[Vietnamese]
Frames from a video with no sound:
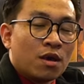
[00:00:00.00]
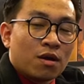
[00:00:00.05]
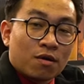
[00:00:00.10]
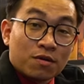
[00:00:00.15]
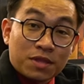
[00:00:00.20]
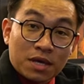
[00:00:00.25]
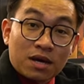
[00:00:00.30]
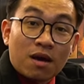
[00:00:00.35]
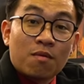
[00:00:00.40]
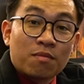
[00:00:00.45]
Có
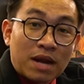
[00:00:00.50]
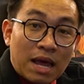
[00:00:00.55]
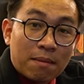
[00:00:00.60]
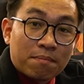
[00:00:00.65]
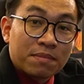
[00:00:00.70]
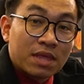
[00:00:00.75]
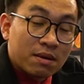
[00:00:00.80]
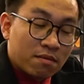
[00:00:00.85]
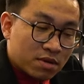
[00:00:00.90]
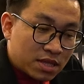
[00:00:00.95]
thể không đẹp
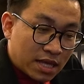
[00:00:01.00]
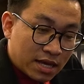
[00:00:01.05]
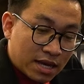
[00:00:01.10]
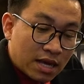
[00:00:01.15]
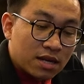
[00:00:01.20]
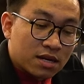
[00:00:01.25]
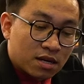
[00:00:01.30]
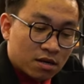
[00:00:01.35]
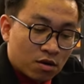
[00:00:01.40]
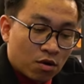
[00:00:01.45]
nhưng có thể
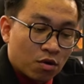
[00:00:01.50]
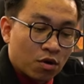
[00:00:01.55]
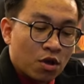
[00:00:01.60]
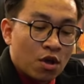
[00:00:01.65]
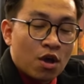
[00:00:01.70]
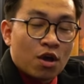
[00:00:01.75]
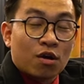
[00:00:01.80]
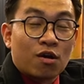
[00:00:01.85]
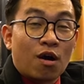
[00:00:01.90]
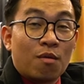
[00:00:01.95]
cắt được rồi.
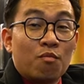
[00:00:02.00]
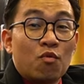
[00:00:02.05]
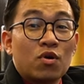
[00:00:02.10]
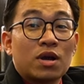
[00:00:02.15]
Còn